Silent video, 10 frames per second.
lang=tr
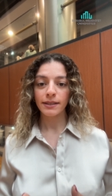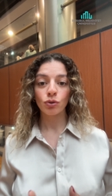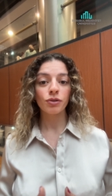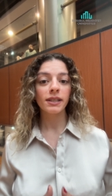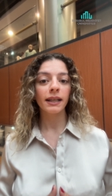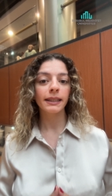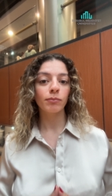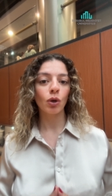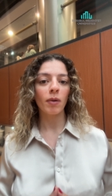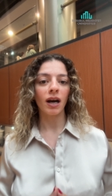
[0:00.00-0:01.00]
sosyal
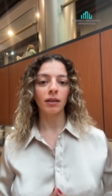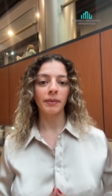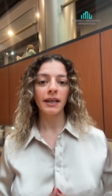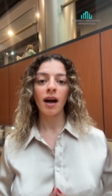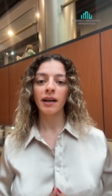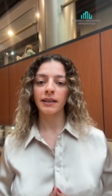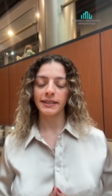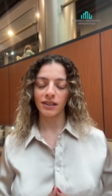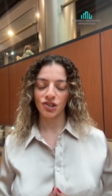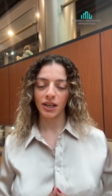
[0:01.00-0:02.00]
diploma almaya hak
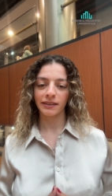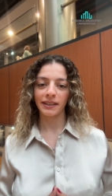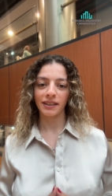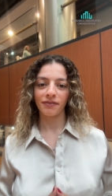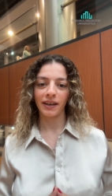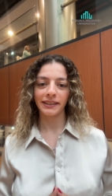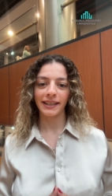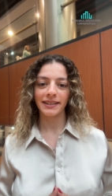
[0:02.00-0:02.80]
kazanacaklarını ifade